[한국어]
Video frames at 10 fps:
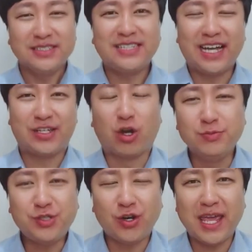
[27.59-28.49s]
자
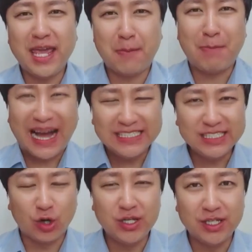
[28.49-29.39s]
여름철에 많이
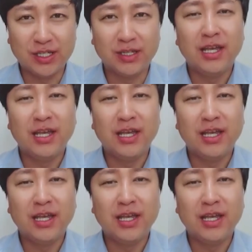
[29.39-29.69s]
걸리는